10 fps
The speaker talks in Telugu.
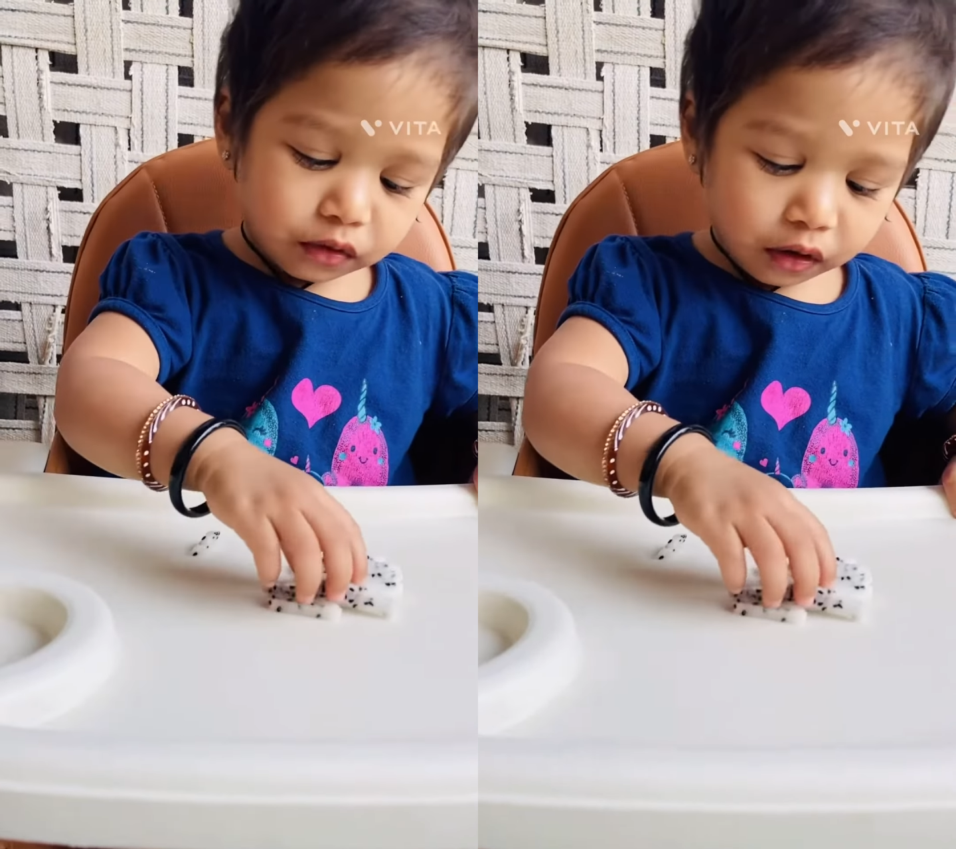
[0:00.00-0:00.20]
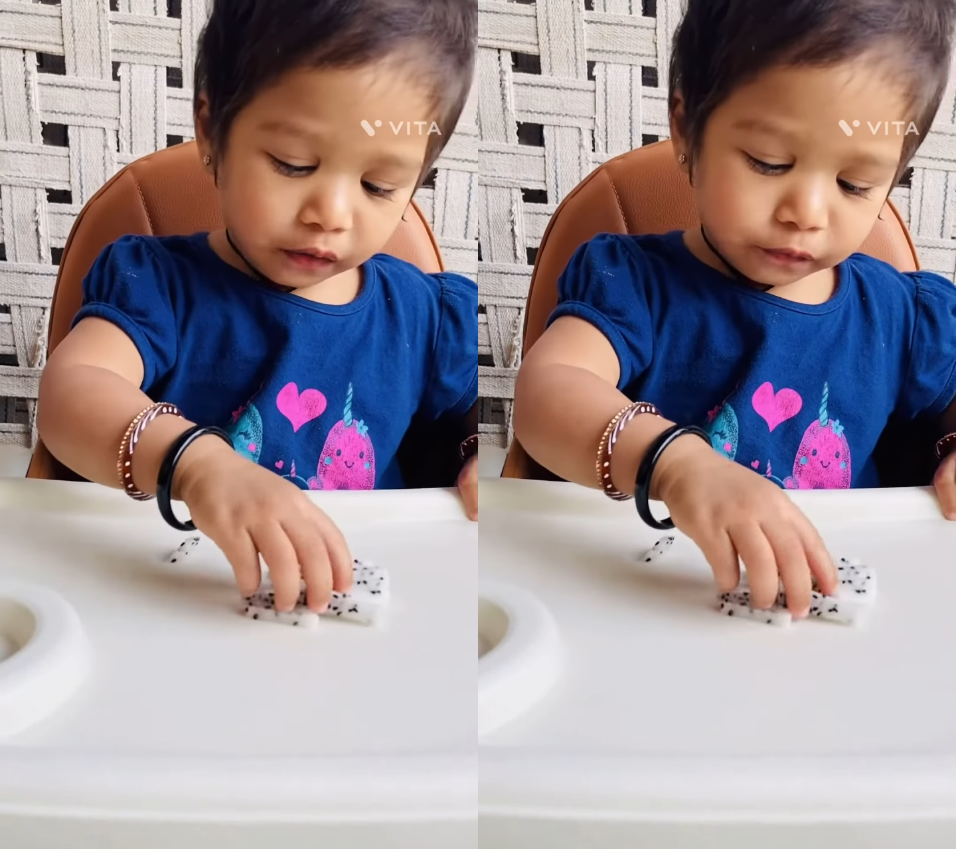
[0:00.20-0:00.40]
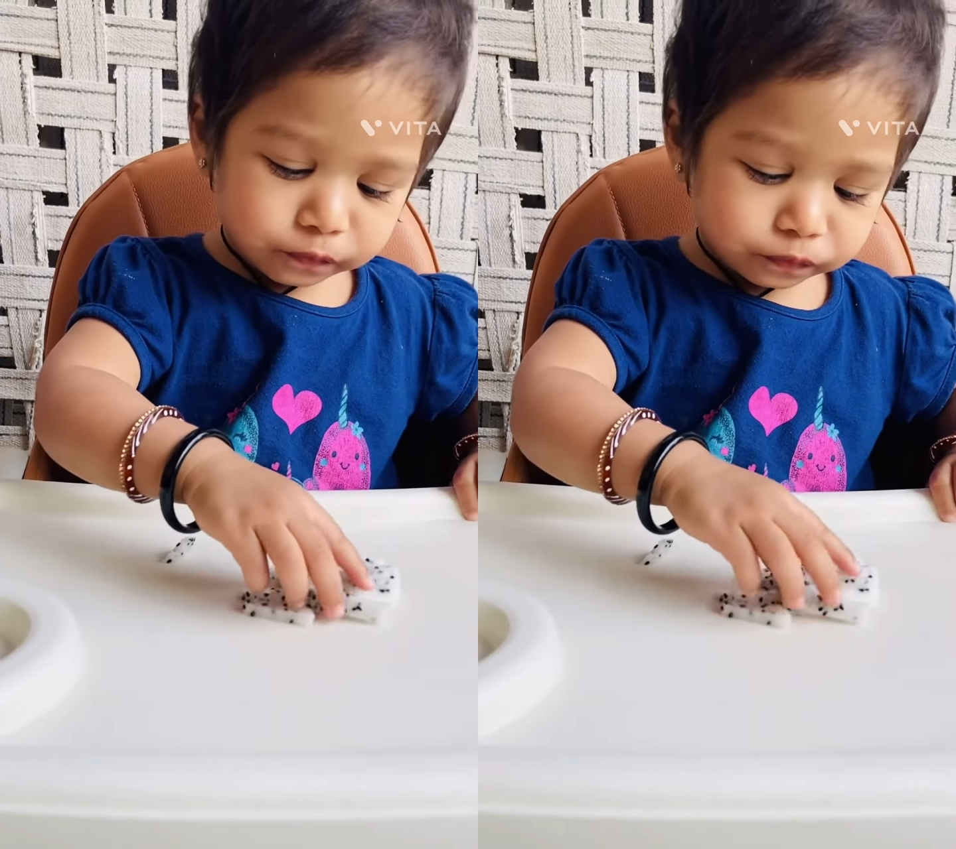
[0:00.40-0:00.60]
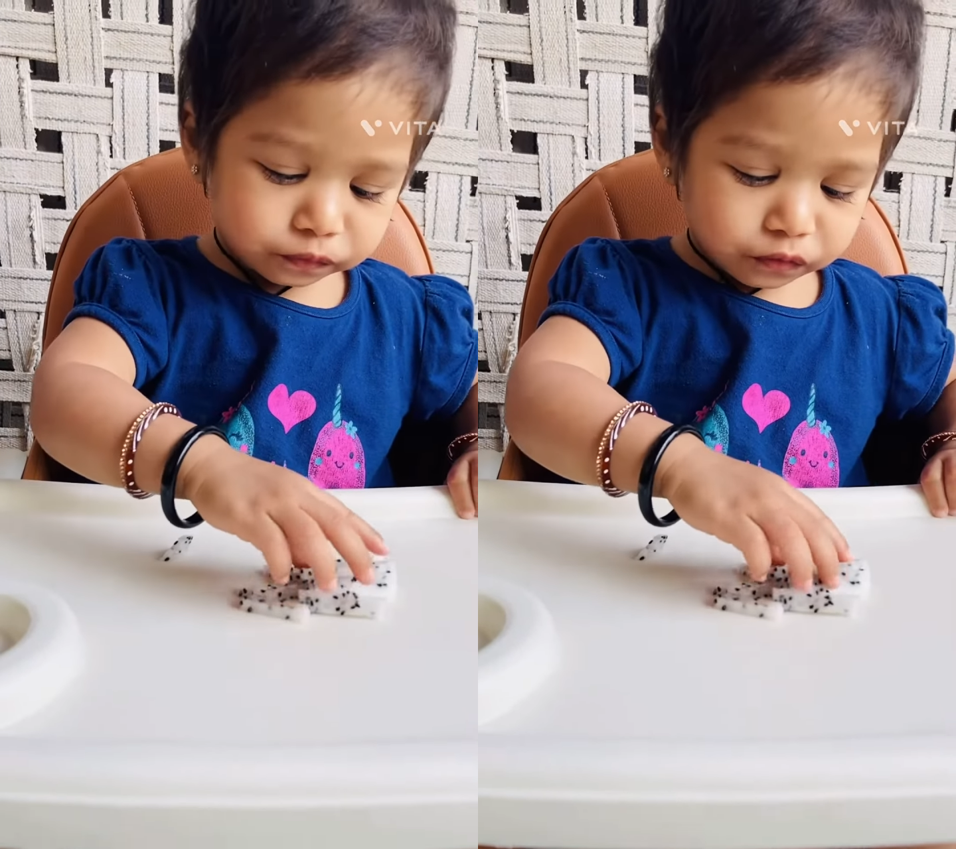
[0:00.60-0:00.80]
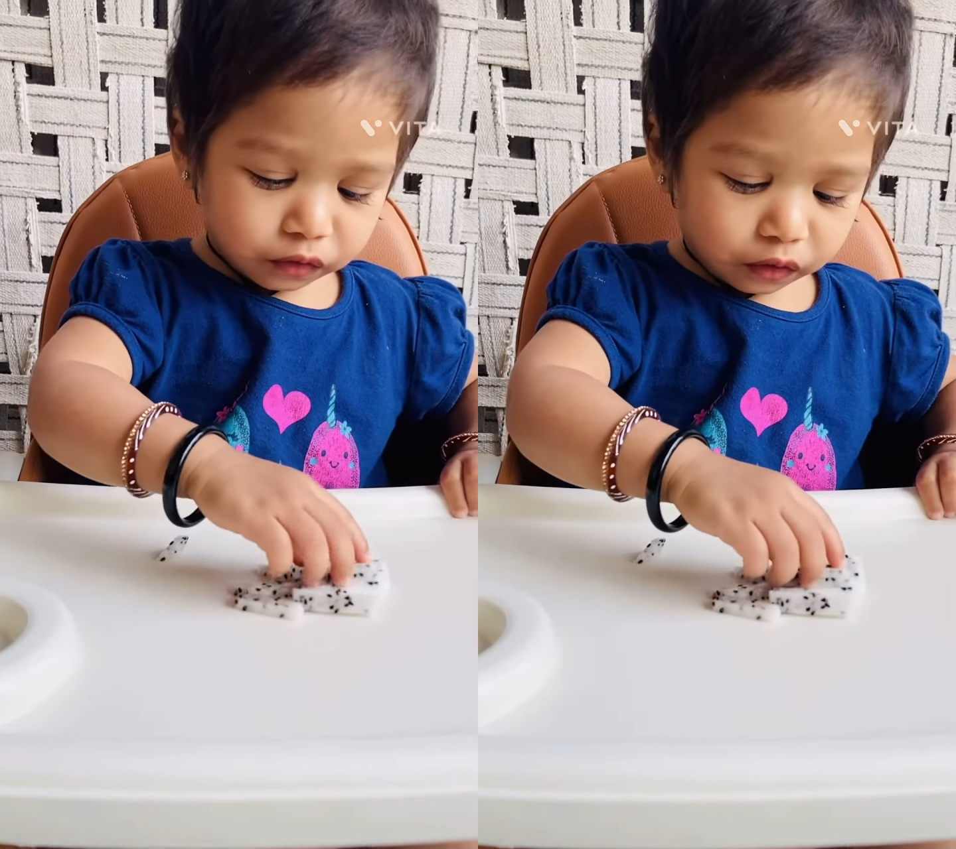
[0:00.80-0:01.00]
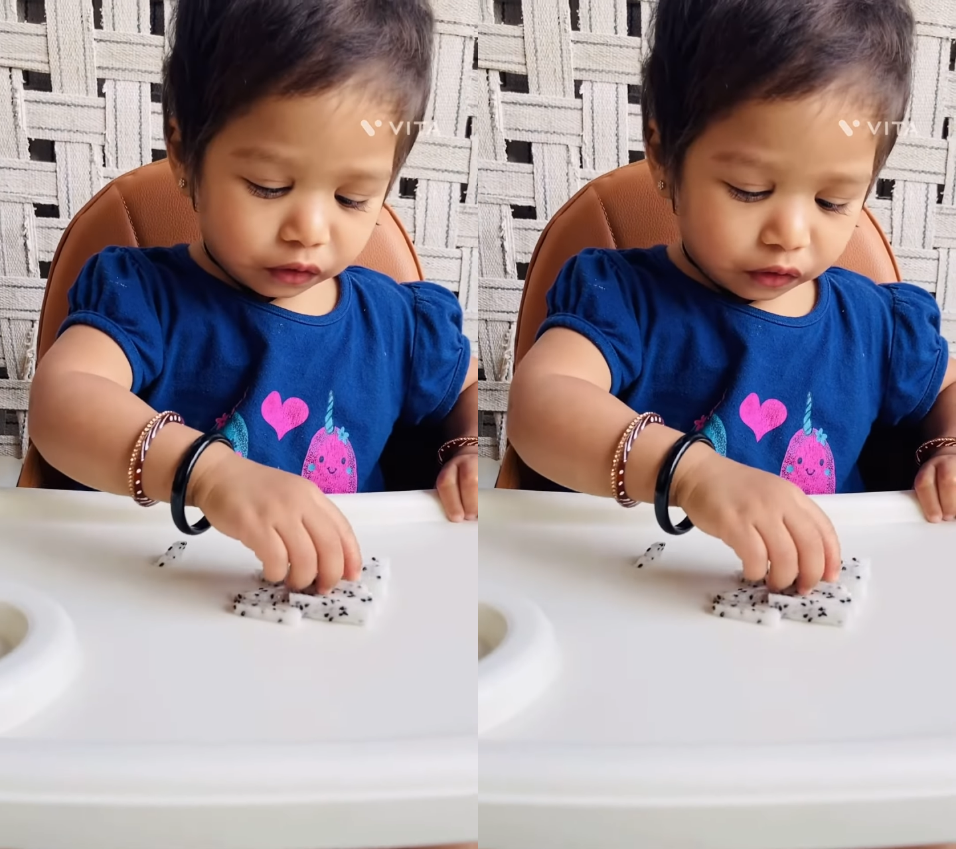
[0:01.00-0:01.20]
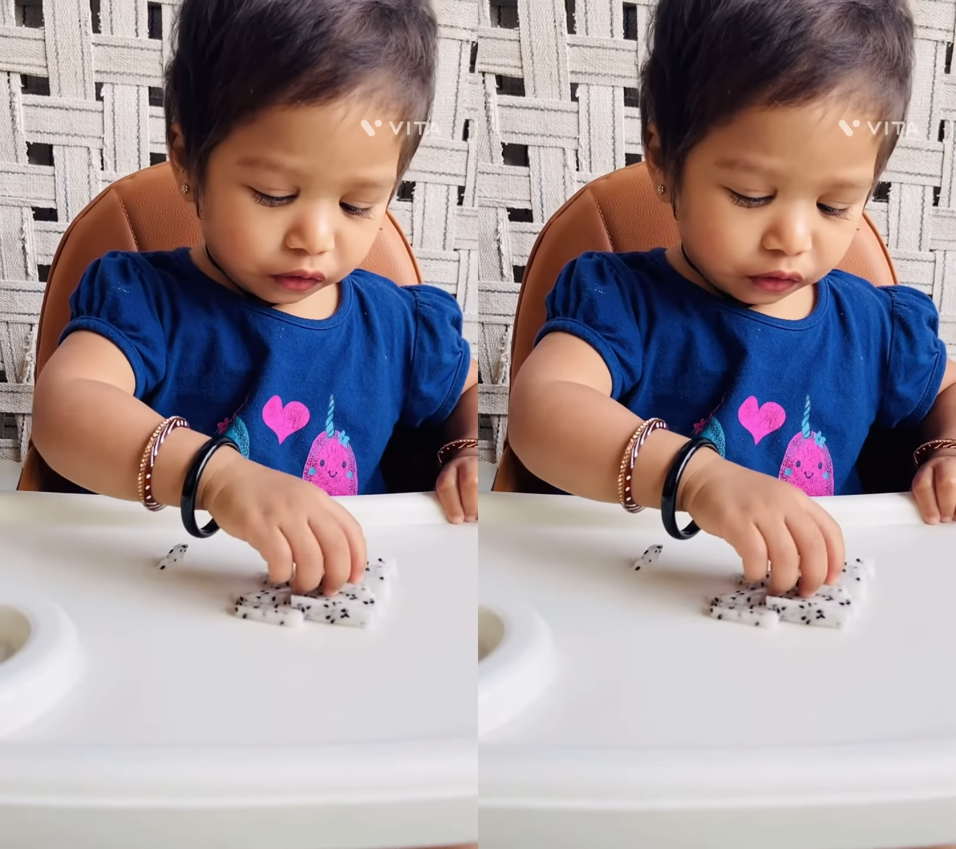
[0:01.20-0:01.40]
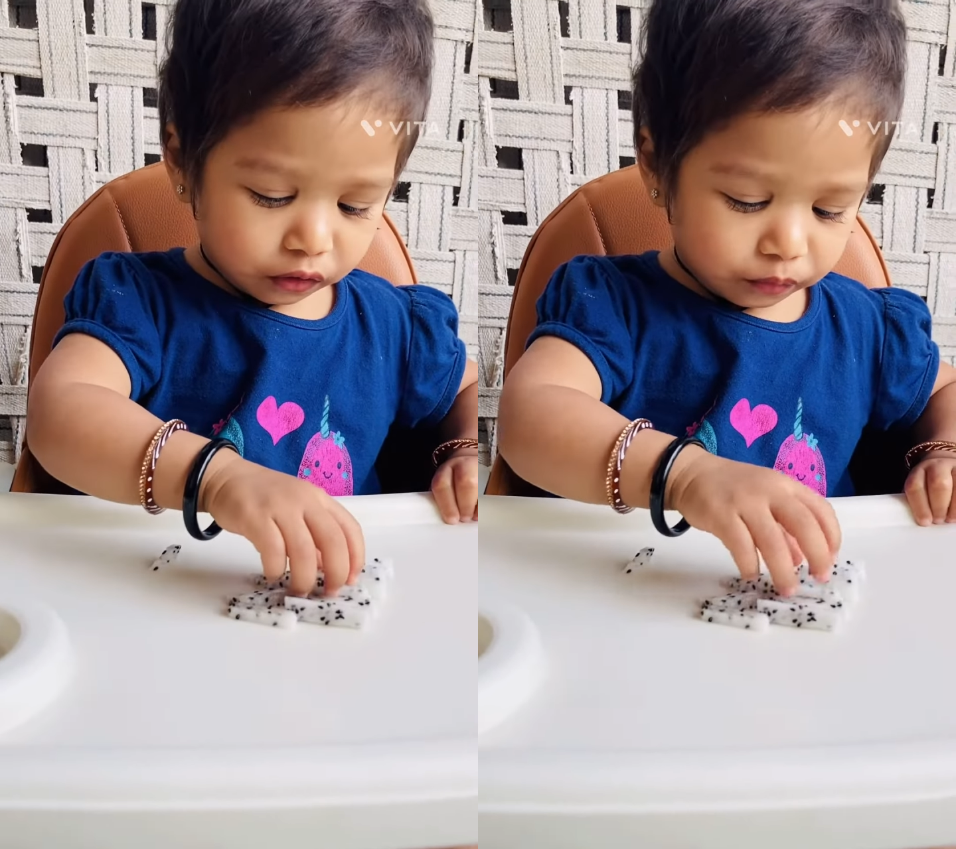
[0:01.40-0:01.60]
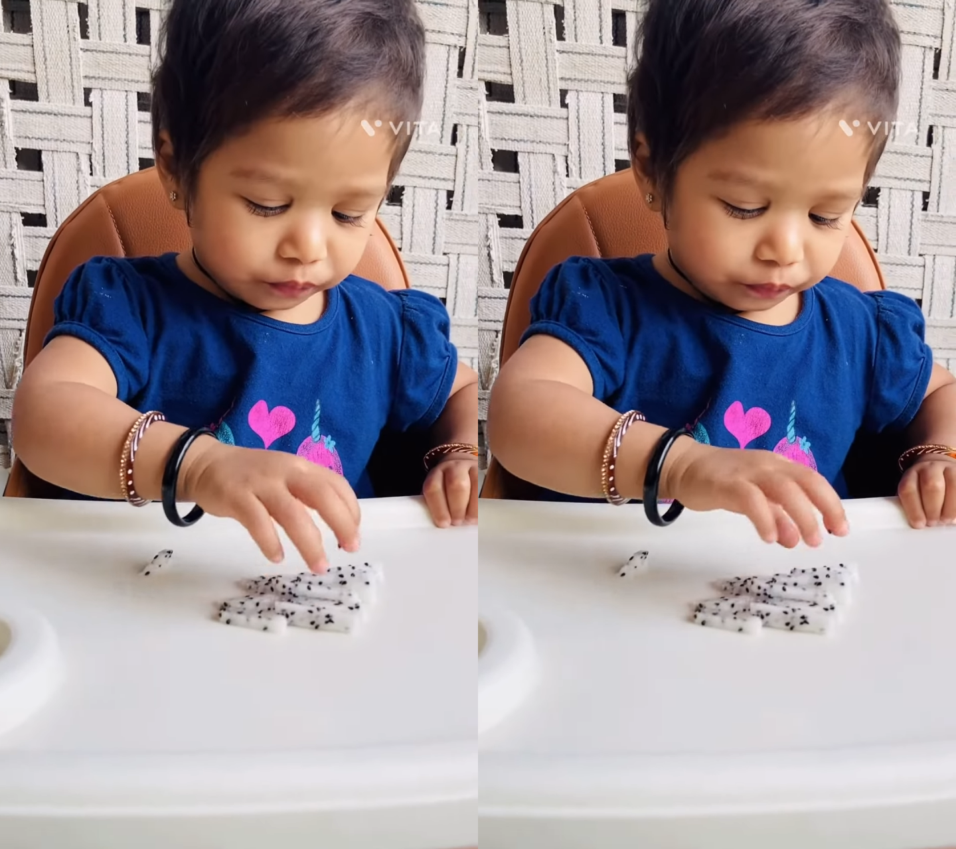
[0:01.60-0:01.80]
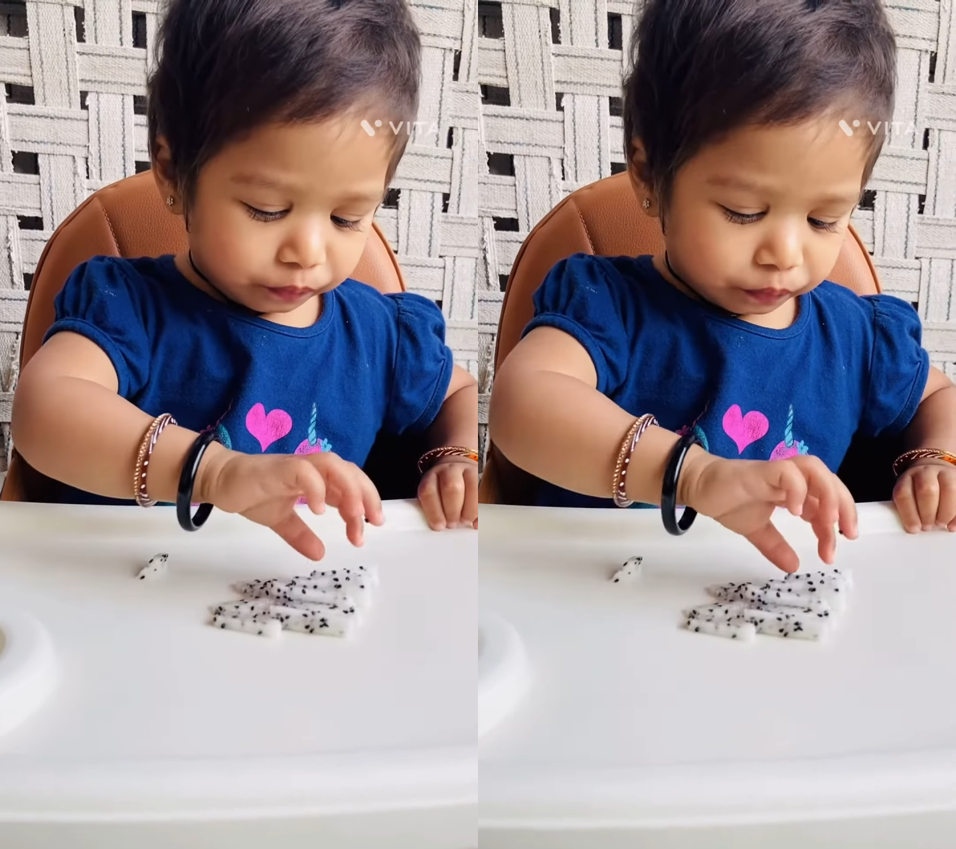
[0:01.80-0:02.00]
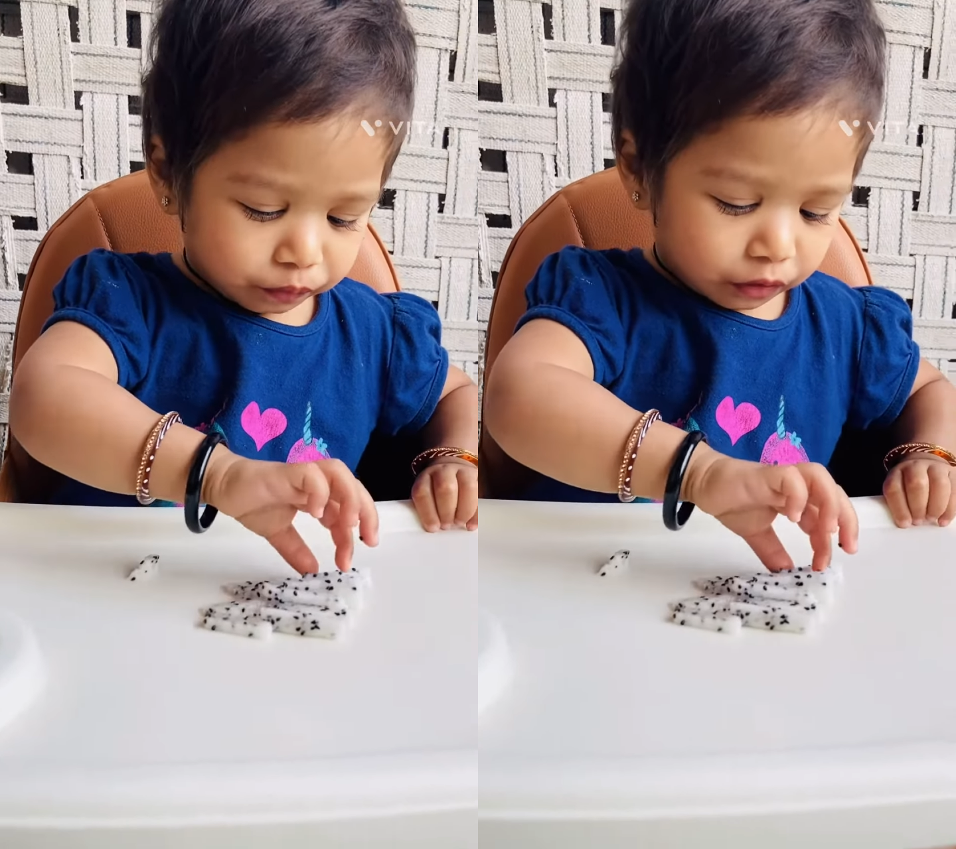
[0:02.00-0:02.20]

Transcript: వే ఆఫ్ పిక్కింగ్ కానీ